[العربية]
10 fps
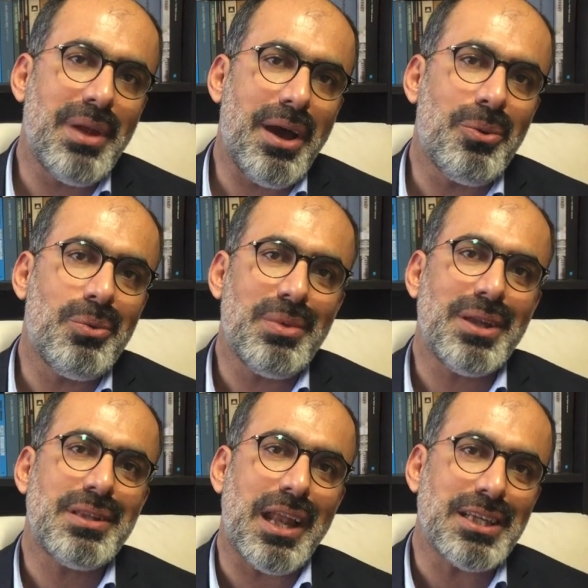هم
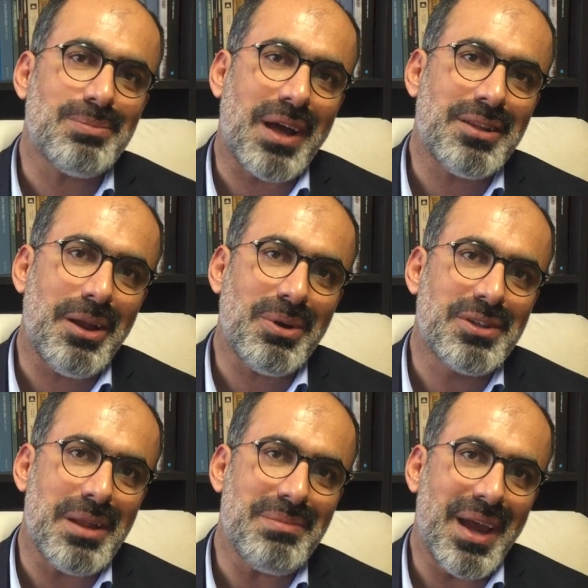عند الحزب العدالة
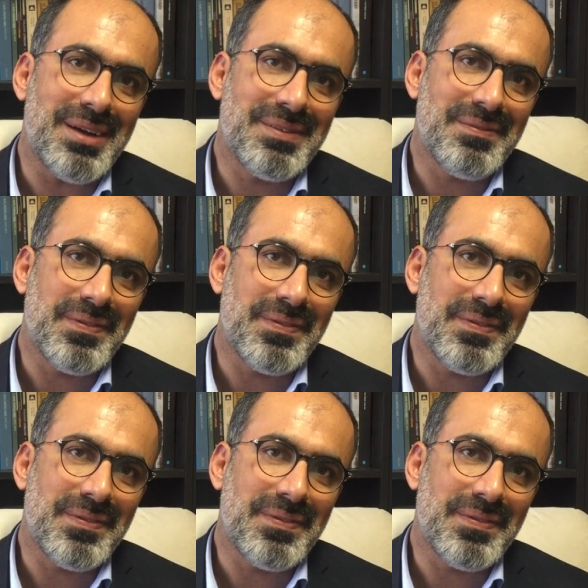والتنمية